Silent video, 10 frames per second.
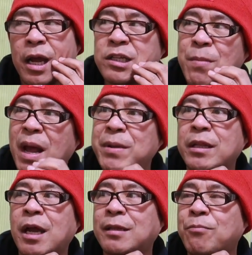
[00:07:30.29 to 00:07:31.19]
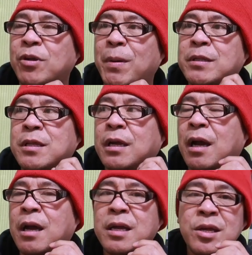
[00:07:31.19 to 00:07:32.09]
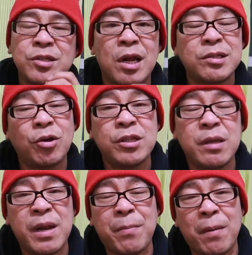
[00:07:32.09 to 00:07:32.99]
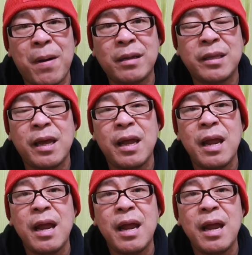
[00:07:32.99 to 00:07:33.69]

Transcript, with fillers: Kasi marami natatampo na bakit hindi ka sinasagot, hindi binababati.